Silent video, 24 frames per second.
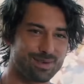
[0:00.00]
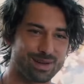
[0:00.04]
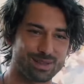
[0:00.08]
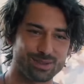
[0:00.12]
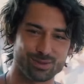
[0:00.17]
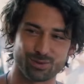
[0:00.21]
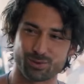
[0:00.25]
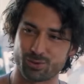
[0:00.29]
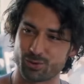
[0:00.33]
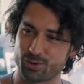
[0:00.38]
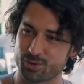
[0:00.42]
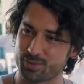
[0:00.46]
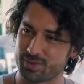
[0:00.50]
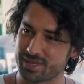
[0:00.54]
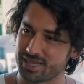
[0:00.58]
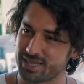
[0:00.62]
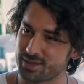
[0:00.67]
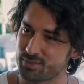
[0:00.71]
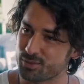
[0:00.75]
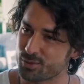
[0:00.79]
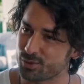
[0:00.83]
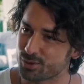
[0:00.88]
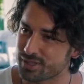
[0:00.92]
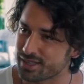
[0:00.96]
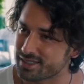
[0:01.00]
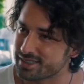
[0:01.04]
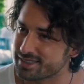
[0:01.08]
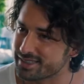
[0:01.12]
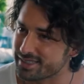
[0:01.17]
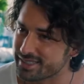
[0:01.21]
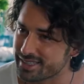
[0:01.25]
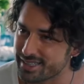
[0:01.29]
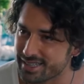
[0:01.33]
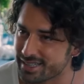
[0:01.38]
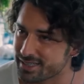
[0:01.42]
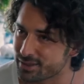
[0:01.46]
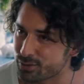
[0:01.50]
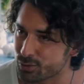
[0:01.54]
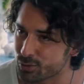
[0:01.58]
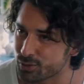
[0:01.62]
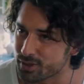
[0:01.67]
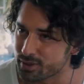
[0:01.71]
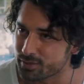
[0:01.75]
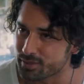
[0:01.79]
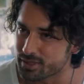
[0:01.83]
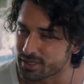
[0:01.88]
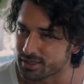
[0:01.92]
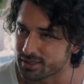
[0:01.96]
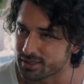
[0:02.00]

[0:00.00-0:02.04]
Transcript: Ya ben doğru bildiğim yoldan niye döneyim